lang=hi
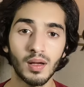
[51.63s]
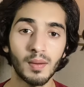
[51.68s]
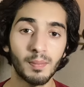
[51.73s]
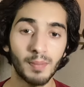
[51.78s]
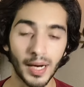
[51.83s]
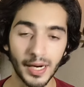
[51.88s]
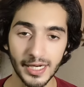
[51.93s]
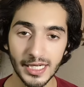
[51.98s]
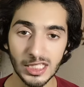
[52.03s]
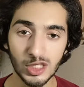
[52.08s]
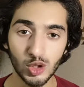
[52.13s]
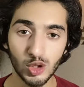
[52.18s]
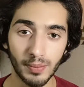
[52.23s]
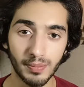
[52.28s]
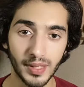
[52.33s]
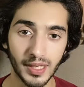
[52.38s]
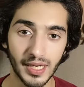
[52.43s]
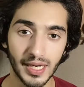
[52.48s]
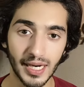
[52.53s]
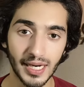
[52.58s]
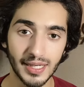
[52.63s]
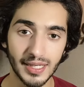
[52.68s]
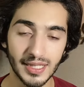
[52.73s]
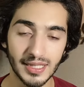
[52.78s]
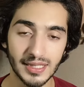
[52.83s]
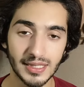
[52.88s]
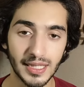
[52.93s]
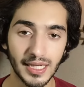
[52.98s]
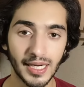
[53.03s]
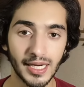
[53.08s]
बाकी जो एम
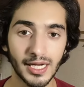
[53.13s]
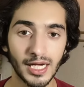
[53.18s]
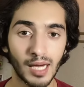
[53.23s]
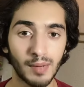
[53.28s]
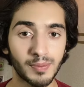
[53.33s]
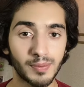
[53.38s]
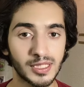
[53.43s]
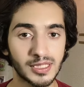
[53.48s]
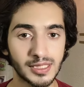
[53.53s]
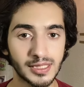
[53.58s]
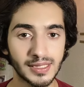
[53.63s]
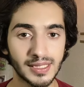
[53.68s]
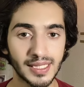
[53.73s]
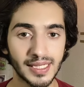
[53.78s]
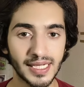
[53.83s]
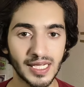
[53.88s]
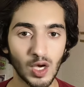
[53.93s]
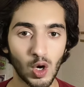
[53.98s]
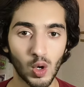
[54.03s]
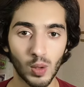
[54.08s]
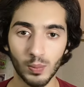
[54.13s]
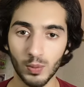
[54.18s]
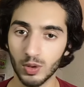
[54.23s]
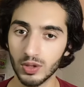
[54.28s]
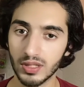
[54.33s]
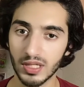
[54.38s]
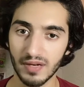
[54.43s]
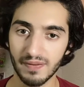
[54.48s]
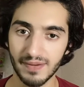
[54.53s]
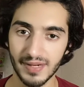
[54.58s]
टेस्ट है ये आपकी ज़िंदगी और मौत
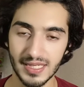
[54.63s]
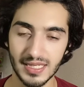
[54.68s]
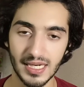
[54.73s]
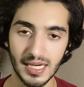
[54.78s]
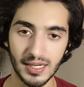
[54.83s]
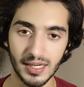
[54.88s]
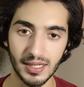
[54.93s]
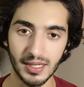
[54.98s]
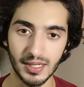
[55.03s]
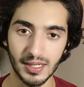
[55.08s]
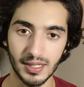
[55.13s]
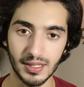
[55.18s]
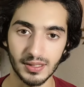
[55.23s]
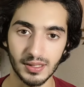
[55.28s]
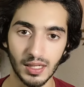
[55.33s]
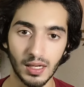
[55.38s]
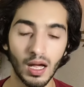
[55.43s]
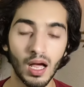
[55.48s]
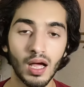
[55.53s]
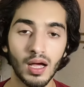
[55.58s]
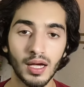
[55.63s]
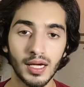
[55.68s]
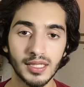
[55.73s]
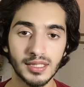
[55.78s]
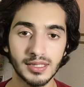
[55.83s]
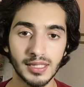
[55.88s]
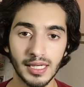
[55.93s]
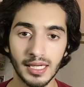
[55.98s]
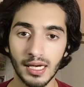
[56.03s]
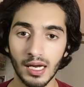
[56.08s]
का फैसला नहीं करता
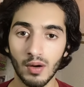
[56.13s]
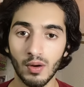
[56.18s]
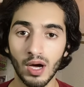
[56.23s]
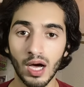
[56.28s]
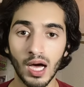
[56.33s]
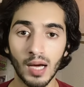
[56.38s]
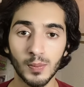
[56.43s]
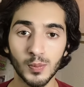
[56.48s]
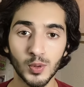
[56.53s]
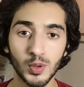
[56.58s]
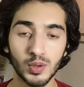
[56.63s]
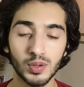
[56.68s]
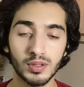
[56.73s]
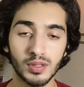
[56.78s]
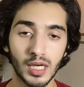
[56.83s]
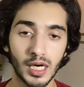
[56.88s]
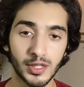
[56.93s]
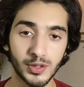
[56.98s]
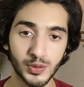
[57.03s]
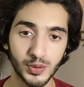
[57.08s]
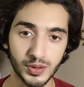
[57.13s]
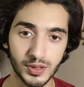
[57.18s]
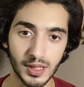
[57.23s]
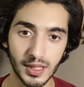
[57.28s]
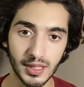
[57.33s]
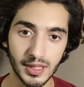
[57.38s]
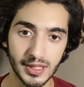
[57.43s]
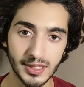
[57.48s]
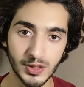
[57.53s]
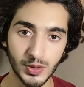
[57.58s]
इसके अलावा आप लोग रात को
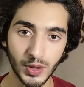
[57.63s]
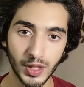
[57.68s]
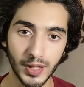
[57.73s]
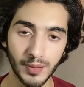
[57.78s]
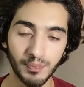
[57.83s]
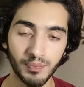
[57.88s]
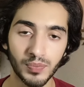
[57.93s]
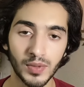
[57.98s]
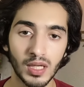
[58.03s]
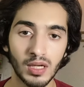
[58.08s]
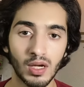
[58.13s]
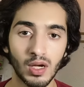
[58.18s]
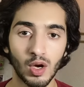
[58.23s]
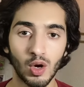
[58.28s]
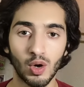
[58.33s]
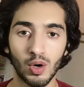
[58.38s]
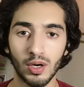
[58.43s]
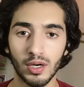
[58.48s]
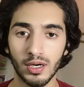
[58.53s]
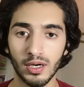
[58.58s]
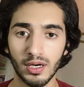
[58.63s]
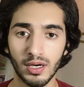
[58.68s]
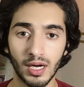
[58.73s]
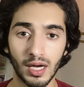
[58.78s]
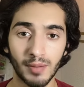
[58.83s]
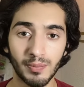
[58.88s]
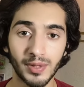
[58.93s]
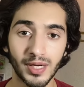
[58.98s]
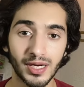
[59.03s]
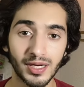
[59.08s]
जल्दी सोए और
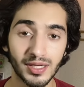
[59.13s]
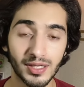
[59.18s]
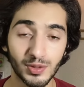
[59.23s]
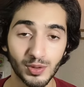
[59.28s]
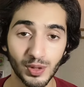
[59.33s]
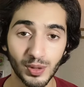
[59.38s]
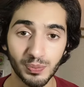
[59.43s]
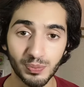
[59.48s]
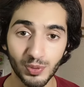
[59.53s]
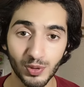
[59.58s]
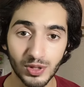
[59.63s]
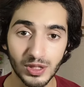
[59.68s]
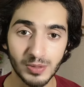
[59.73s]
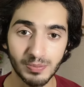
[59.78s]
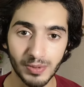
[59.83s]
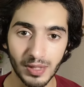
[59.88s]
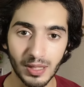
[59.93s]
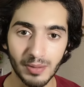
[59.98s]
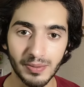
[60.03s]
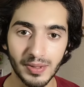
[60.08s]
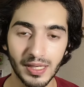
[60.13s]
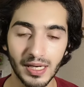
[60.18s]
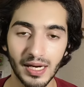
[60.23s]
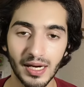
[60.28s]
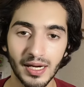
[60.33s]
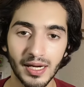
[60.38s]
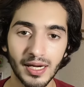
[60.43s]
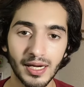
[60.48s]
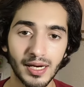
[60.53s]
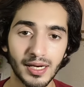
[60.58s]
अभी अगर कोई बुक्स पढ़ भी रहा
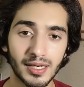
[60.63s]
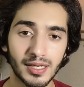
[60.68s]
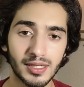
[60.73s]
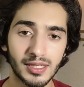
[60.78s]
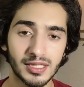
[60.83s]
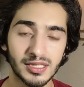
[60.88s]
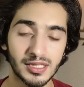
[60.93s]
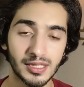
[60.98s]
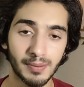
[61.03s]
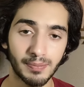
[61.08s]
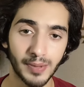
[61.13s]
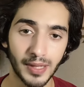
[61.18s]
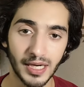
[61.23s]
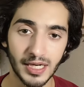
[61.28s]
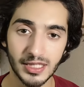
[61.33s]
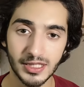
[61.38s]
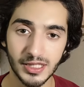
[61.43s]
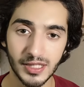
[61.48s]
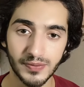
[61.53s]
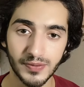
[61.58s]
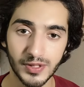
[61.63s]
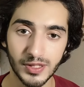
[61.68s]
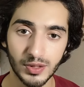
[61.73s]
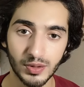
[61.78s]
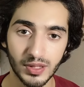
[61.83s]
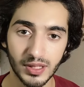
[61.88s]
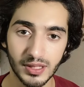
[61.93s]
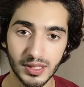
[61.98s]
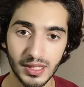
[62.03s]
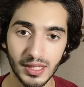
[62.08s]
है अगर किसी के पेरेंट्स ये वीडियो
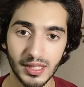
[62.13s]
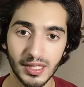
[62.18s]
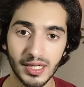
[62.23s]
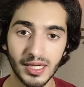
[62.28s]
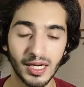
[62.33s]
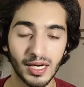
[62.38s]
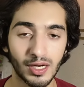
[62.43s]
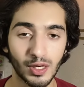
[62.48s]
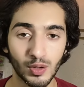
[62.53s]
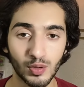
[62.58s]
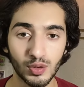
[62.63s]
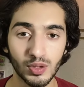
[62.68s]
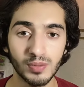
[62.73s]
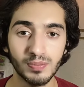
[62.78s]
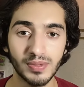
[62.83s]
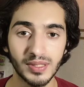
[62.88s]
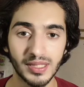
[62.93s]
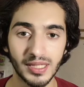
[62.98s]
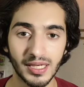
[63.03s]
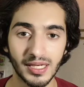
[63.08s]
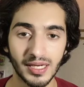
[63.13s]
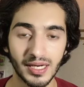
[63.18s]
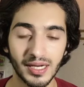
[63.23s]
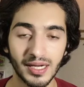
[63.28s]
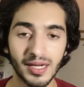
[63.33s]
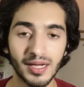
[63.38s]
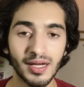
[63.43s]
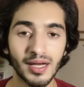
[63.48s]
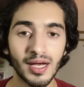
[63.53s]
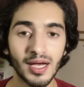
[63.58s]
देख रहे हैं अगर ख़ुद भी देख रहे
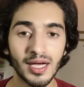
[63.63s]
हैं